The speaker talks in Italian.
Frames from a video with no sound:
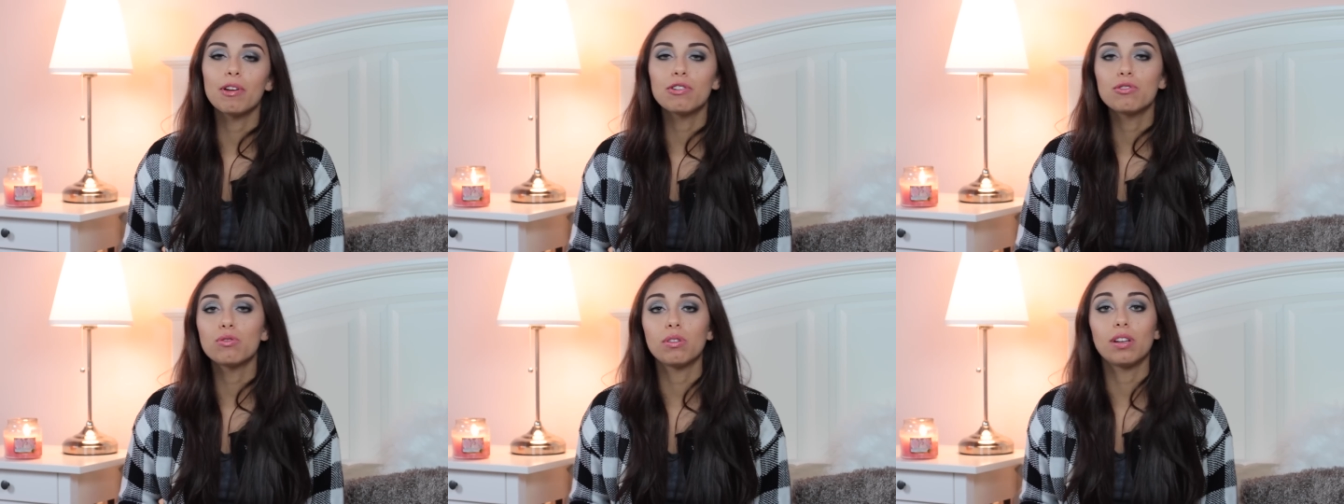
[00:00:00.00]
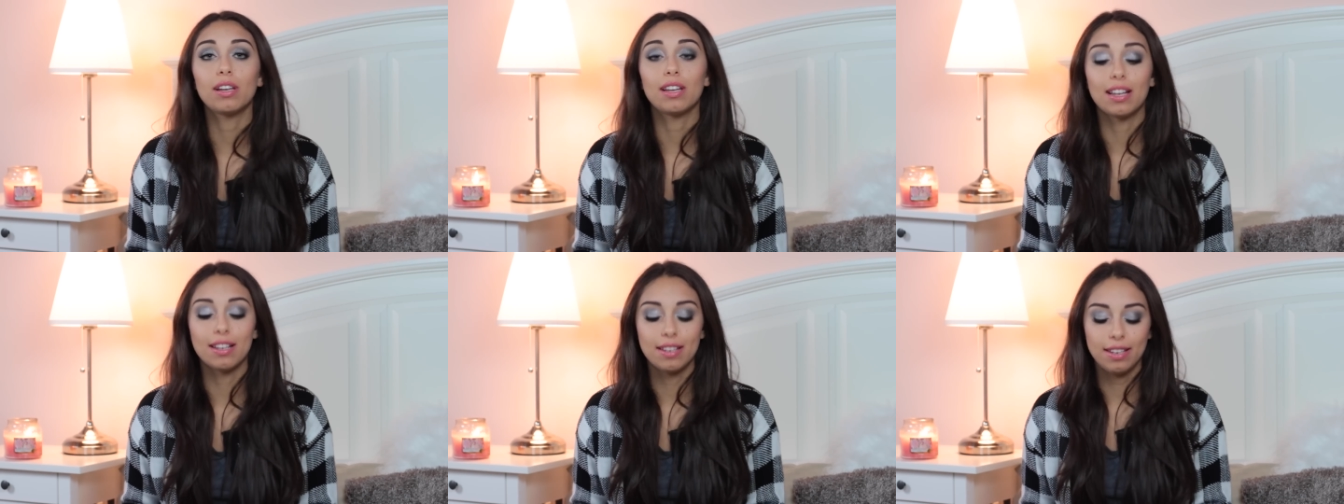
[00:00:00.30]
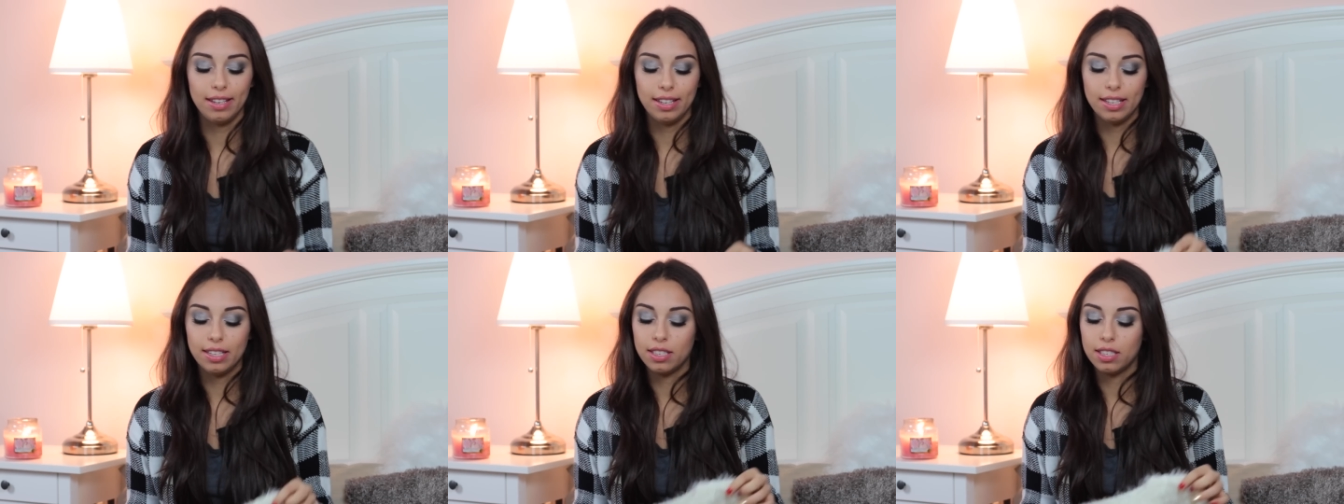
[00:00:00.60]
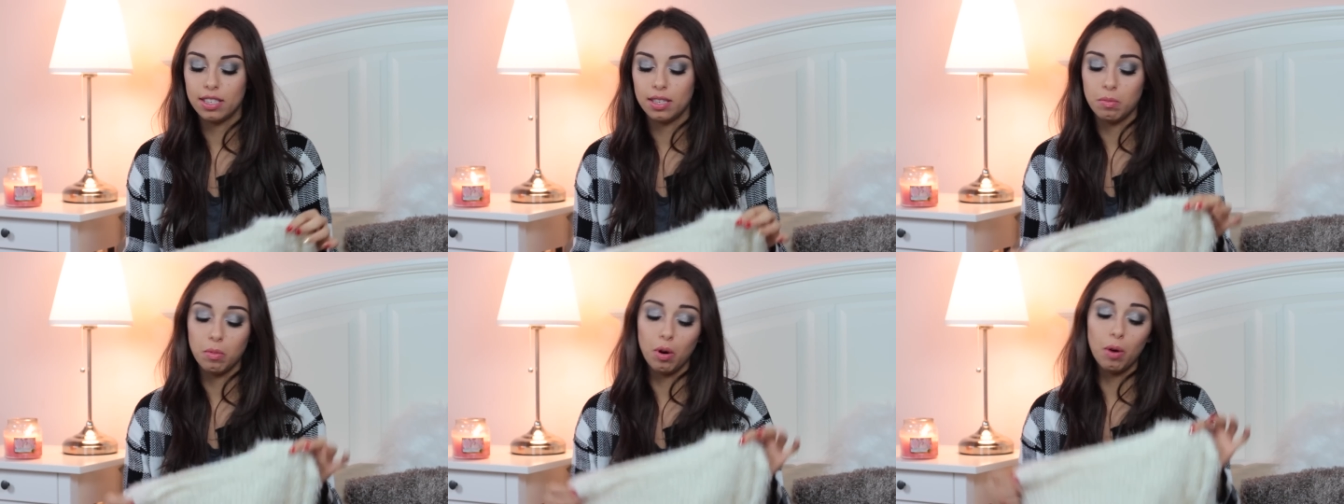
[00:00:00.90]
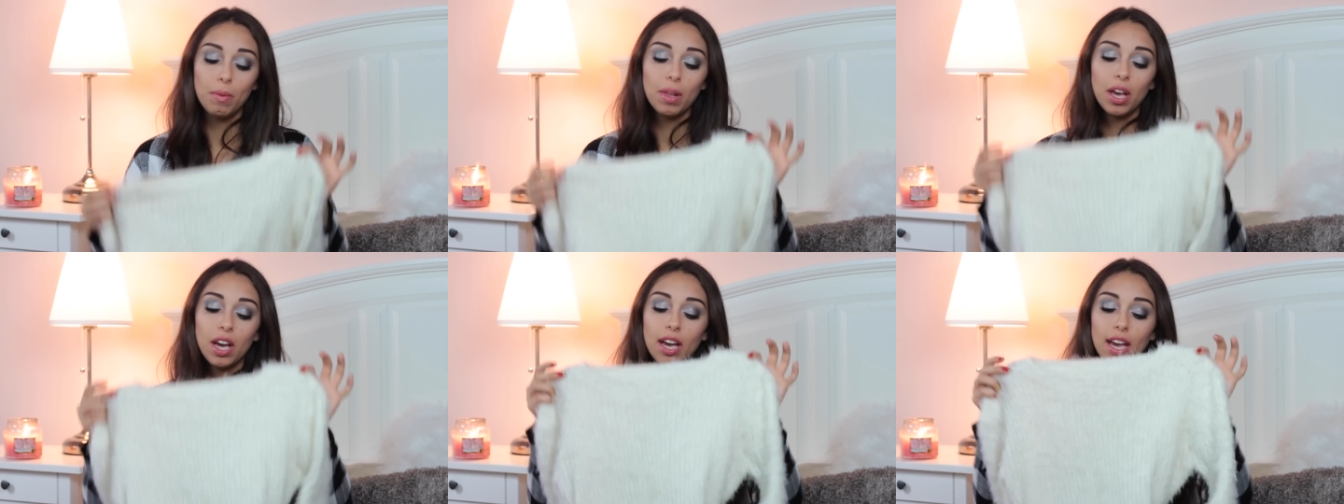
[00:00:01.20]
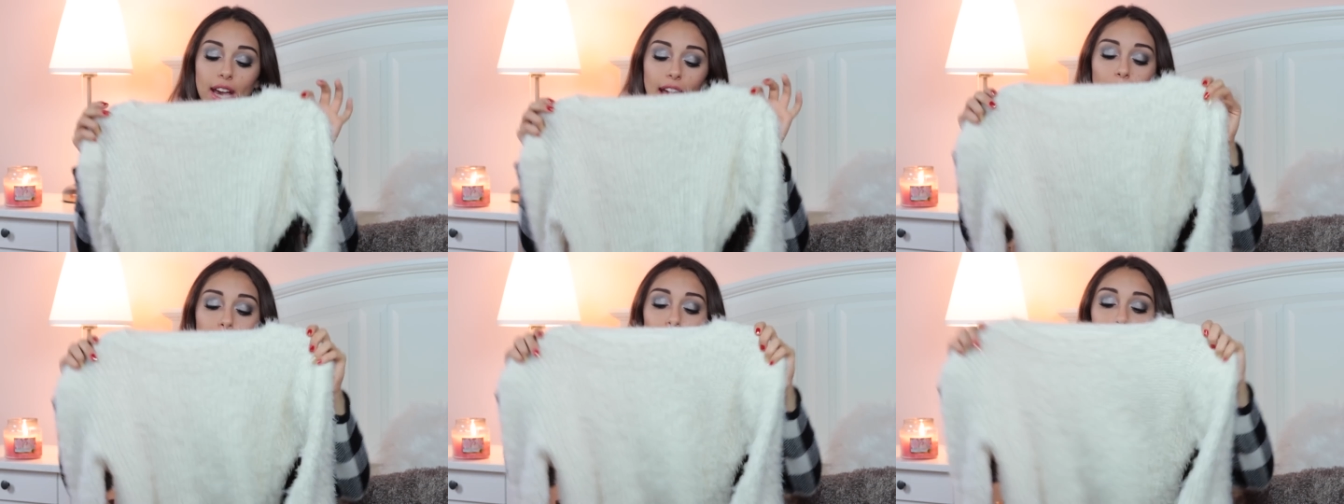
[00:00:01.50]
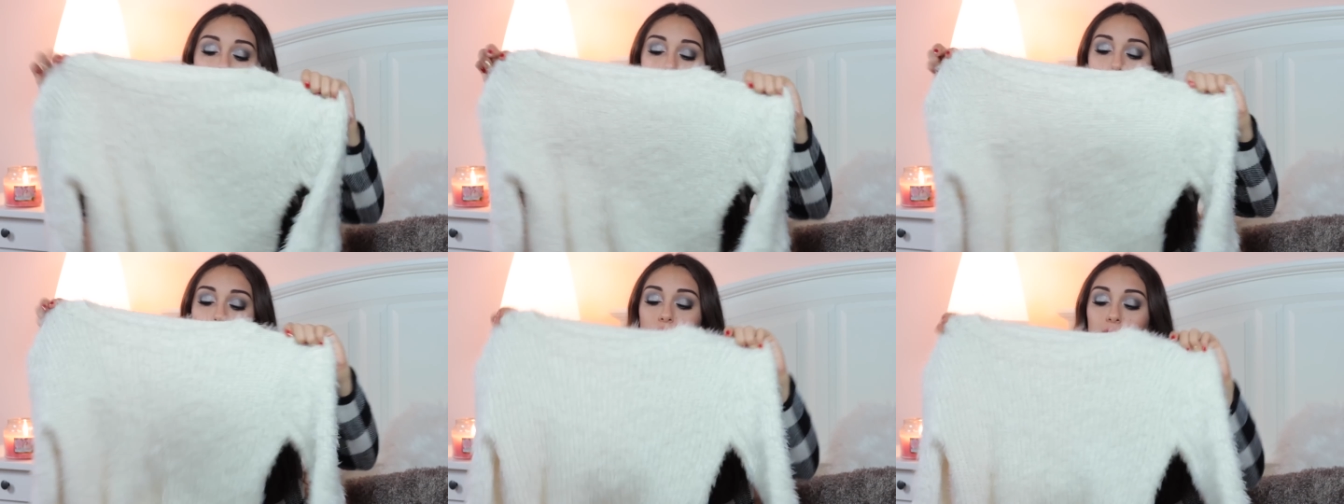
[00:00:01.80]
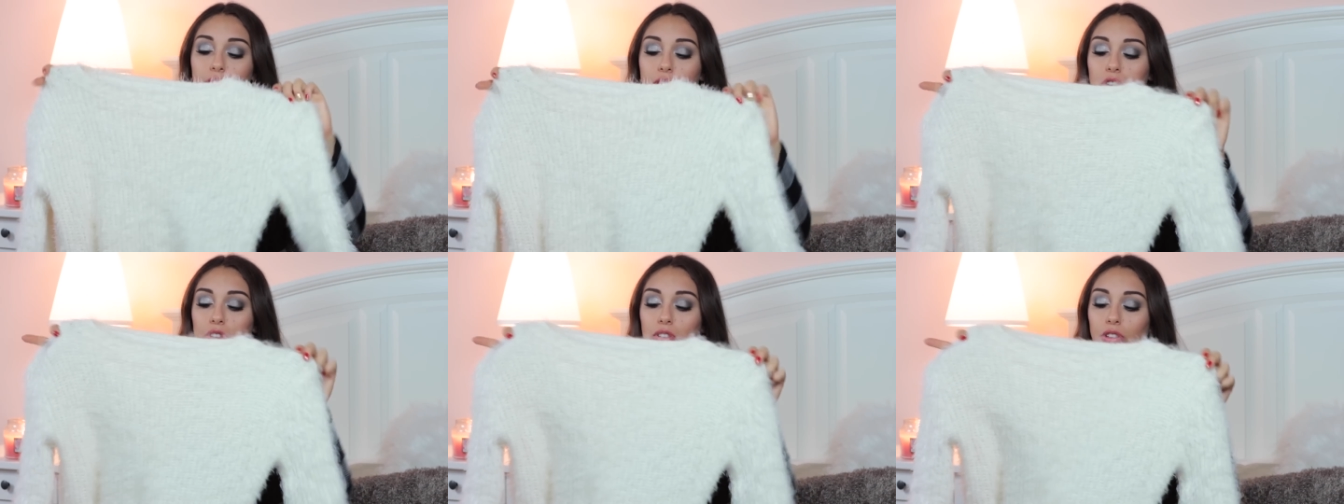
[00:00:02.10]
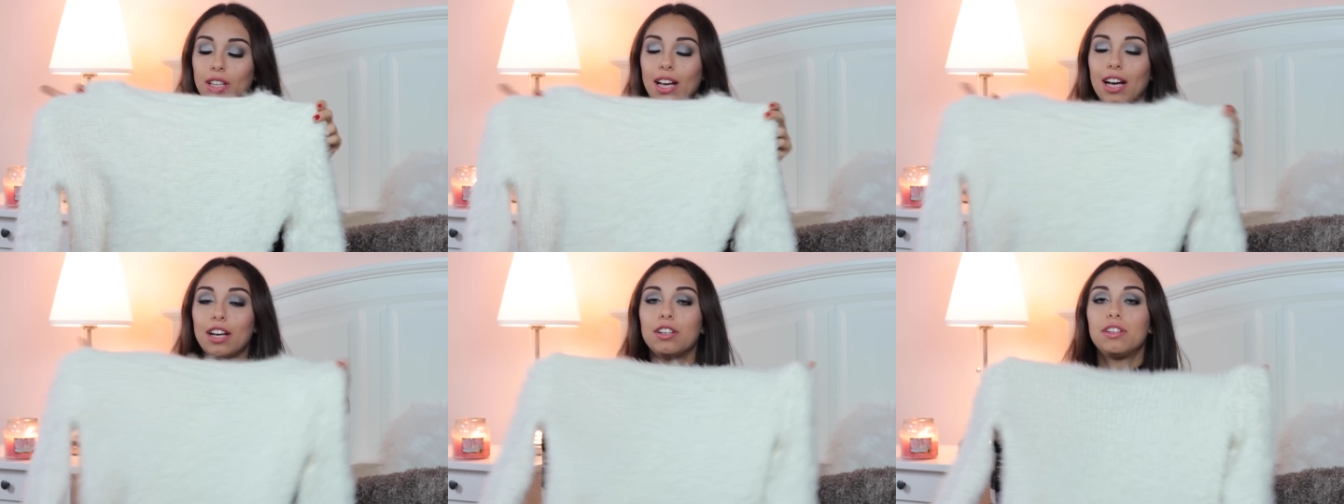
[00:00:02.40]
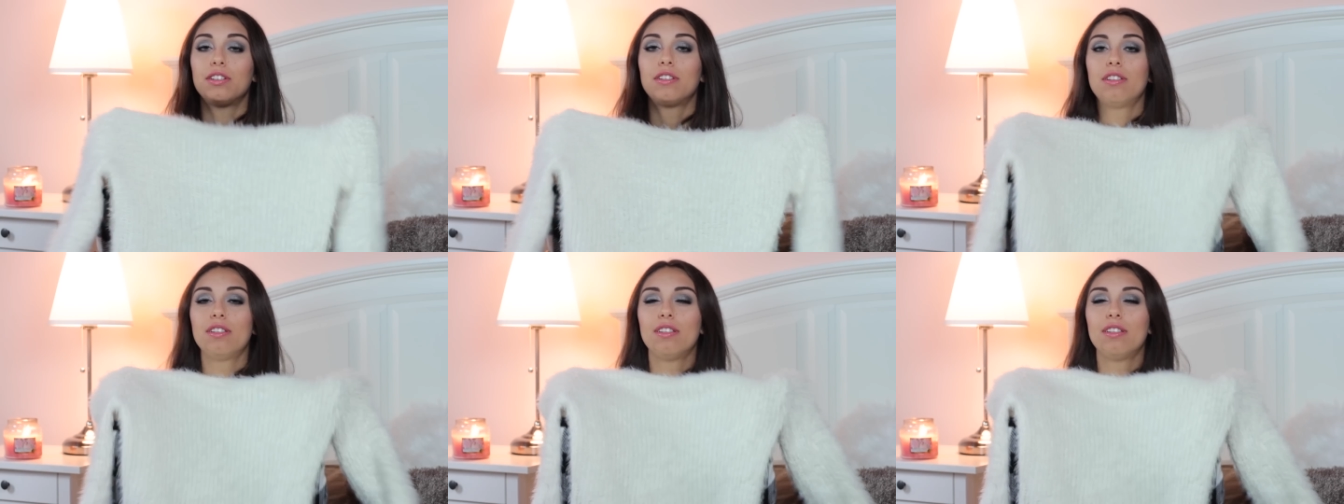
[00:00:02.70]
piaciuti tantissimo e quando l'ho visto da